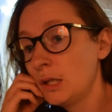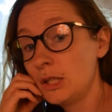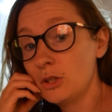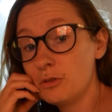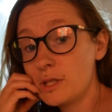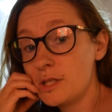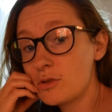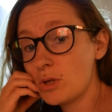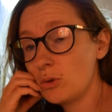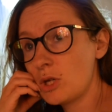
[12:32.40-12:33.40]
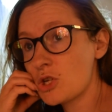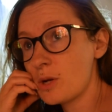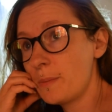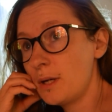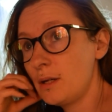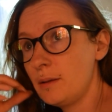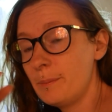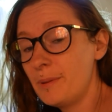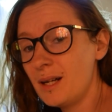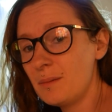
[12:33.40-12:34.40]
Et en fait, l'histoire de la chapelle, elle
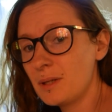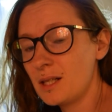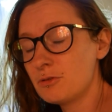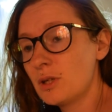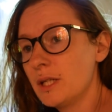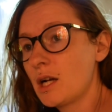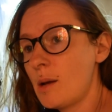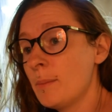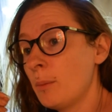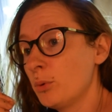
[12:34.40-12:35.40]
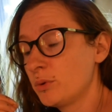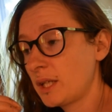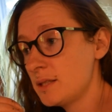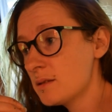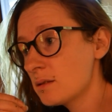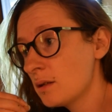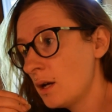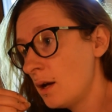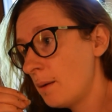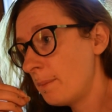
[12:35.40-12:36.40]
est belle, mais à la fois, elle est quand même un peu triste,
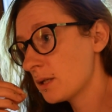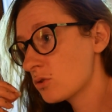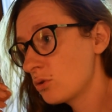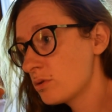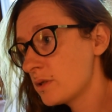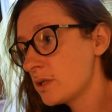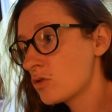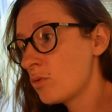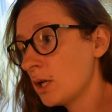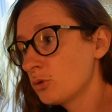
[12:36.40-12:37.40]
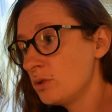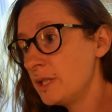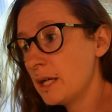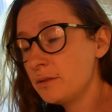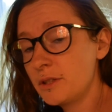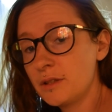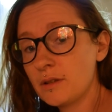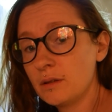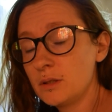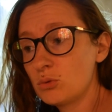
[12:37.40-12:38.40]
parce que c'est l'histoire de Yann, qui est
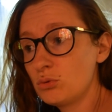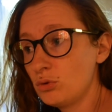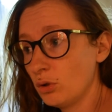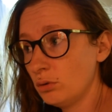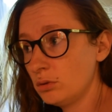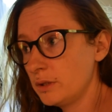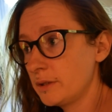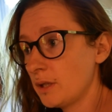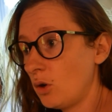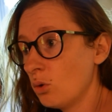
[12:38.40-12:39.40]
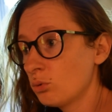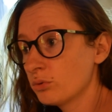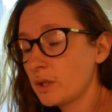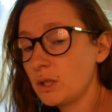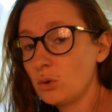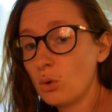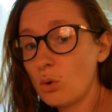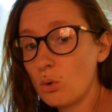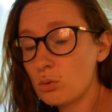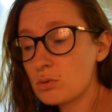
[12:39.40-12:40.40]
un étudiant, et qui a rencontré euh,
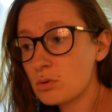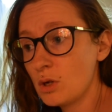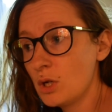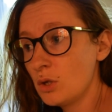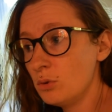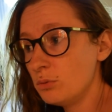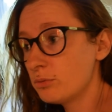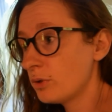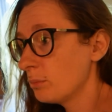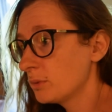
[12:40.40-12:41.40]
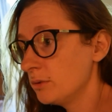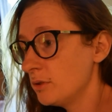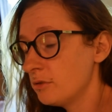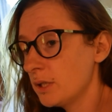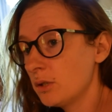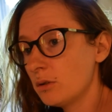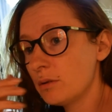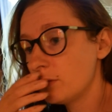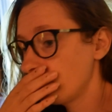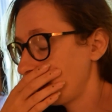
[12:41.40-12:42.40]
Rose, une femme qui vivait
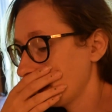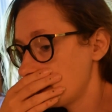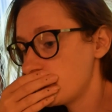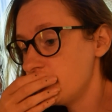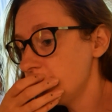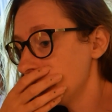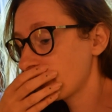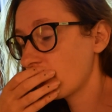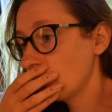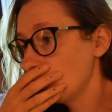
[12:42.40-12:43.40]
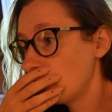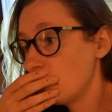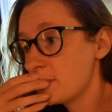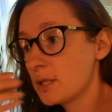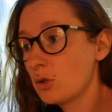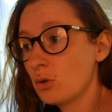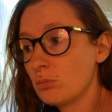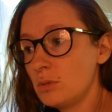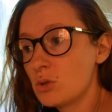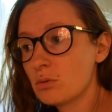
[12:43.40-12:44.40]
par ici. Le problème, c'est
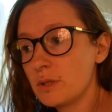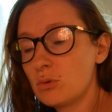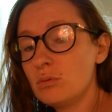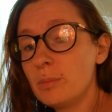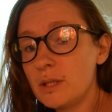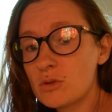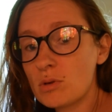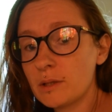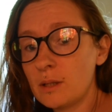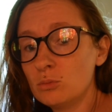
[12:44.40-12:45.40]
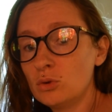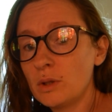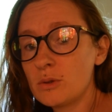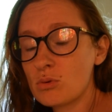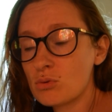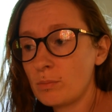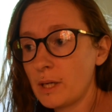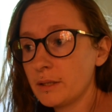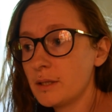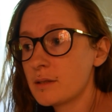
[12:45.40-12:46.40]
qu'ils ont vécu une belle histoire d'amour, ils se sont
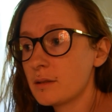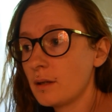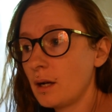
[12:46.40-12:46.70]
mariés, etc.